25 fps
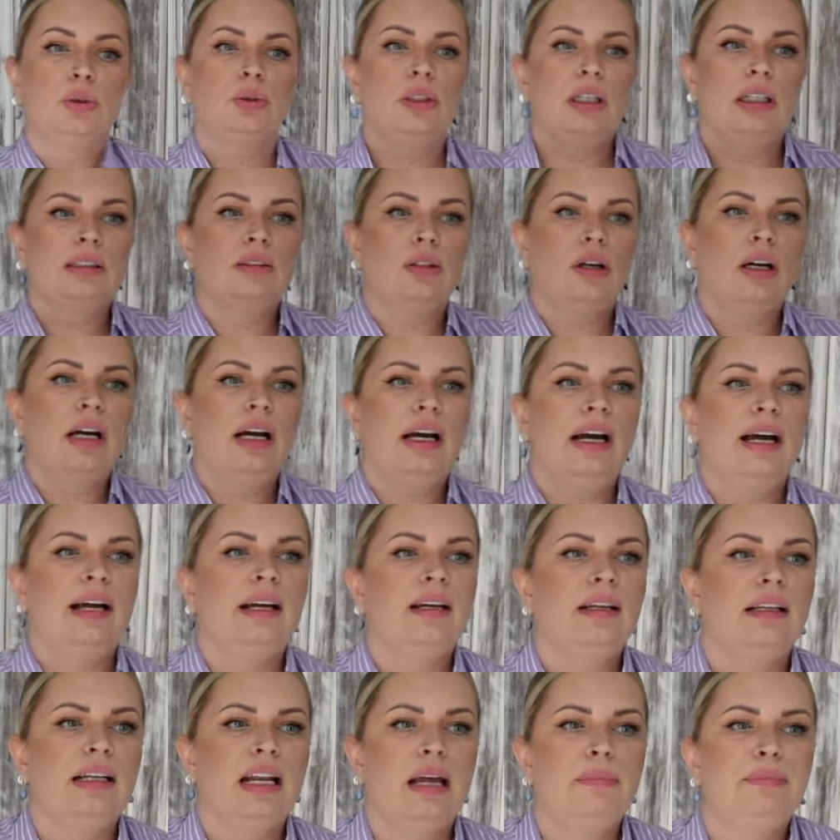czuję trochę
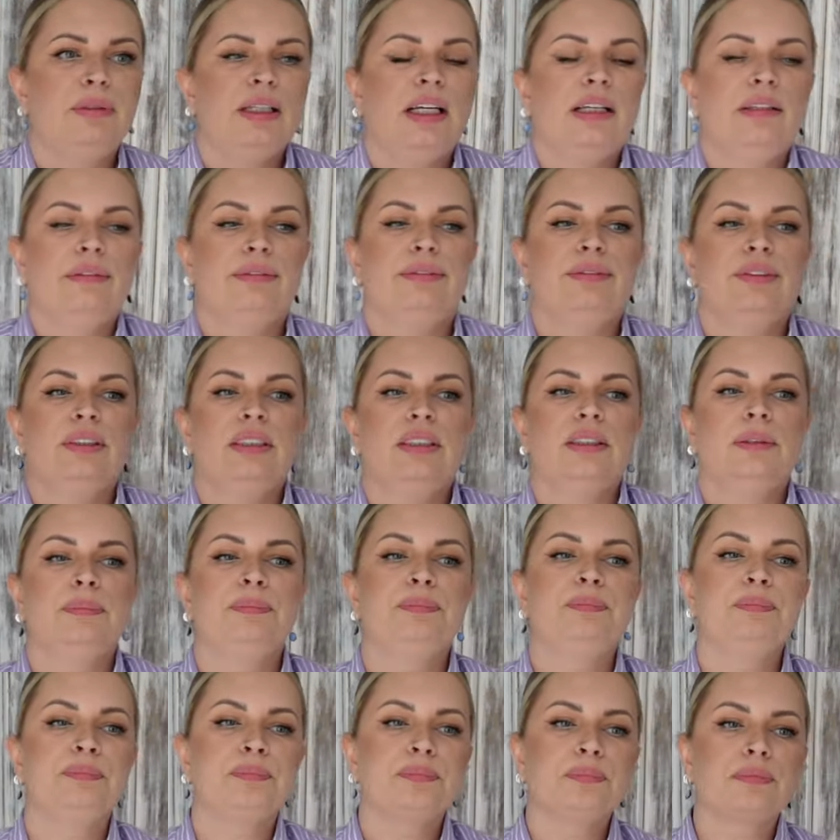lepiej w
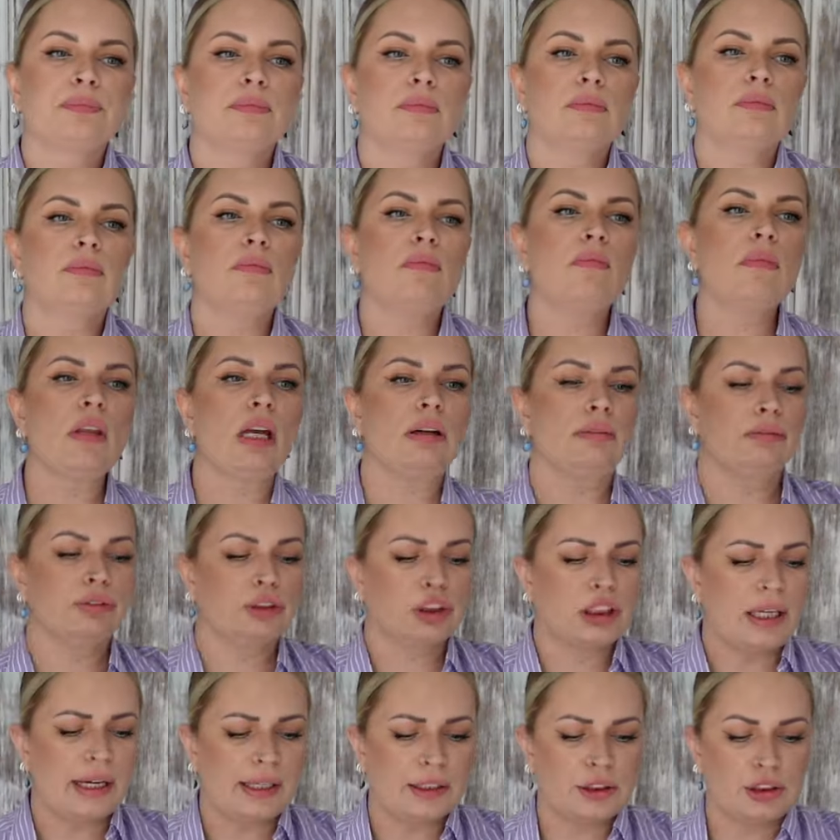w
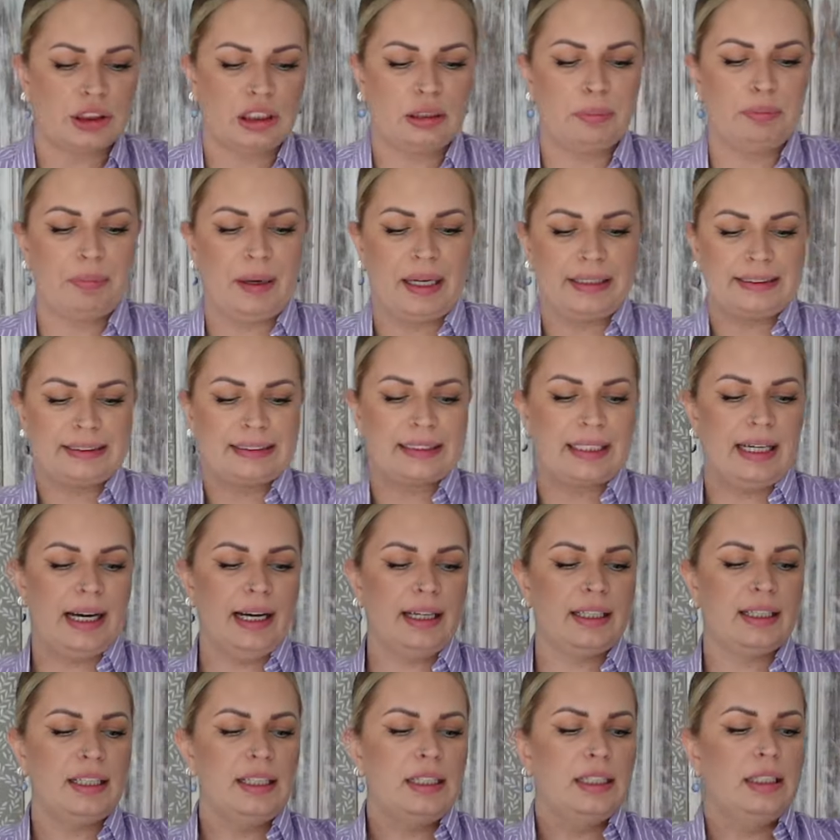szerszych
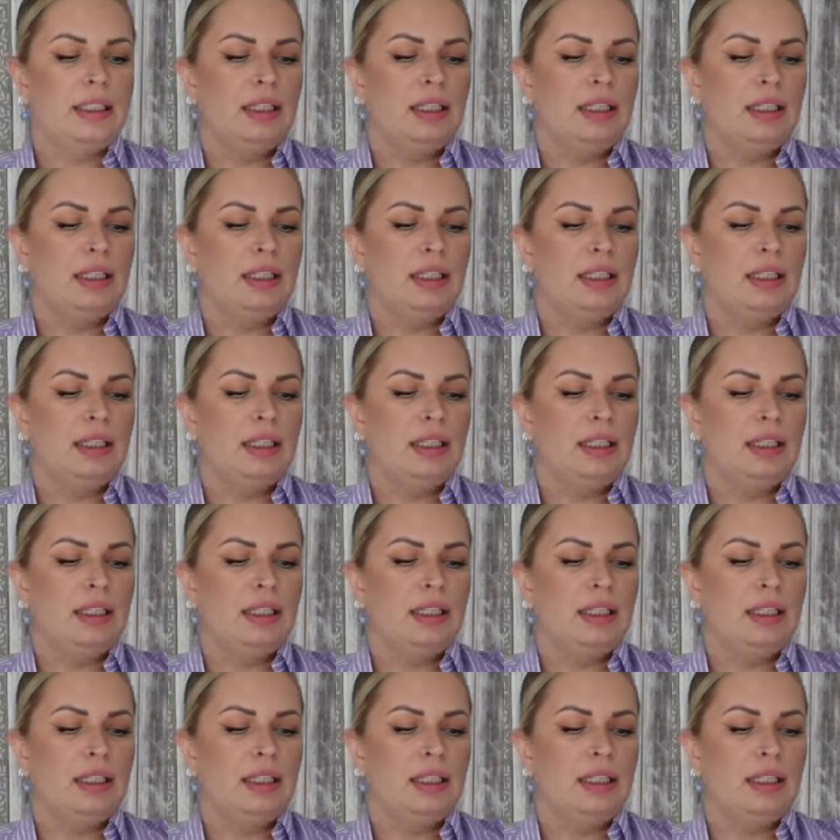paskach